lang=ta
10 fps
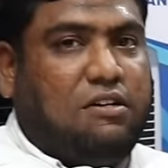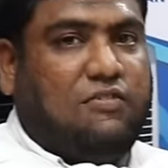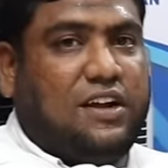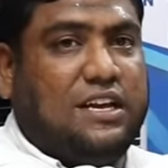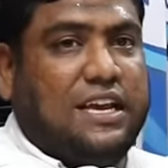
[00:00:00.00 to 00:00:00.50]

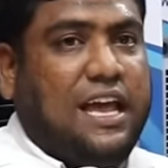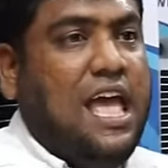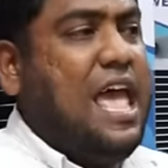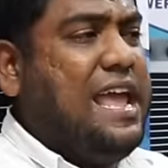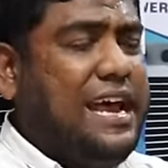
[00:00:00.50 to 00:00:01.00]
டவர் ஃபேனுக்கு
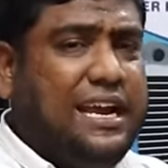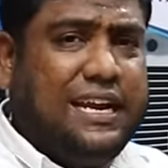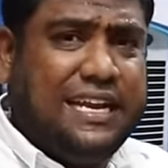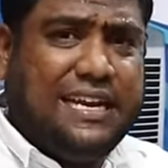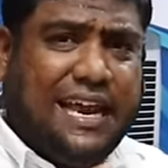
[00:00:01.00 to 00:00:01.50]
ஏன்னா
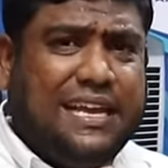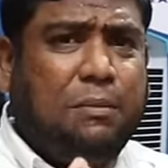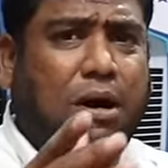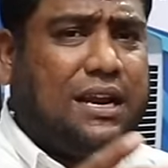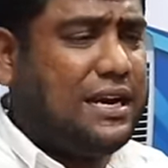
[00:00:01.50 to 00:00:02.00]
இன்னைக்கு நிறைய
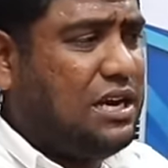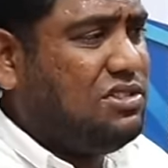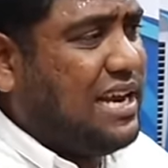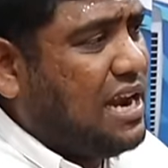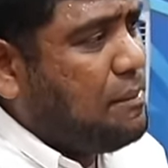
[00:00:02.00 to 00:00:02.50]

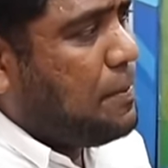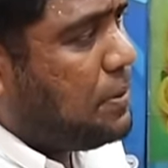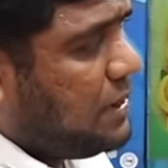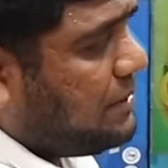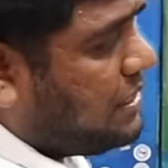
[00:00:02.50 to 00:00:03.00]
மார்க்கெட்ல வந்து எல்லாமே
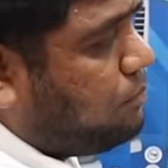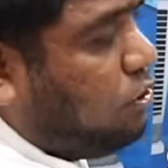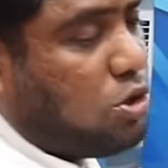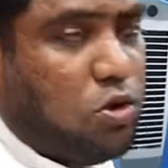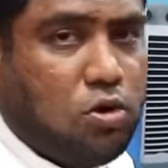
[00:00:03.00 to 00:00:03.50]
ப்ரீமியர்னு
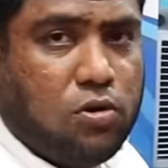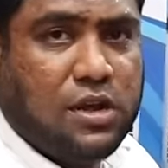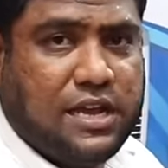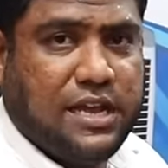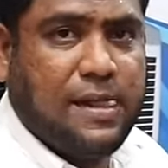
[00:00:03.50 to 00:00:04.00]
போட்டு வரும்
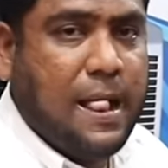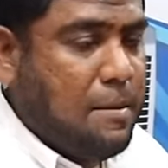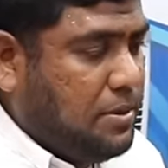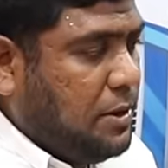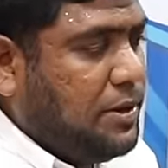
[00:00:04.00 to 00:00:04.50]
உங்களுக்கு
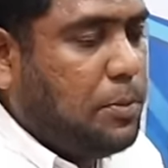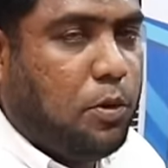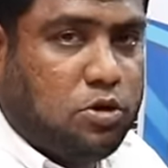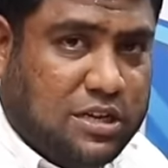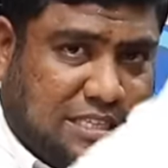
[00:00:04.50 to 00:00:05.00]
ப்ரீமியர்
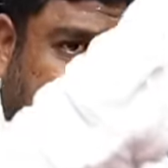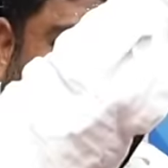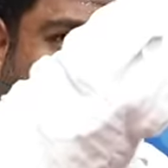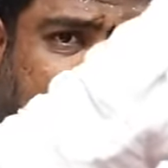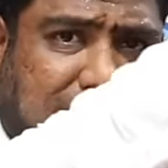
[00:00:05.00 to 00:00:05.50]
போட்டு
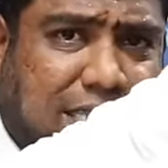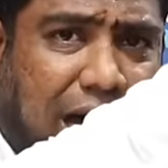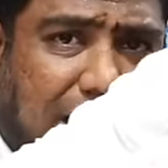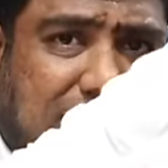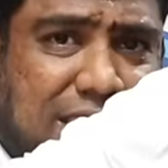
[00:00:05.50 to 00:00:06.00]
சேம்
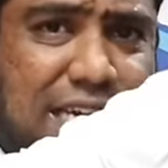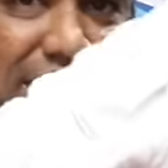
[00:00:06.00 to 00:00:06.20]
அச்ச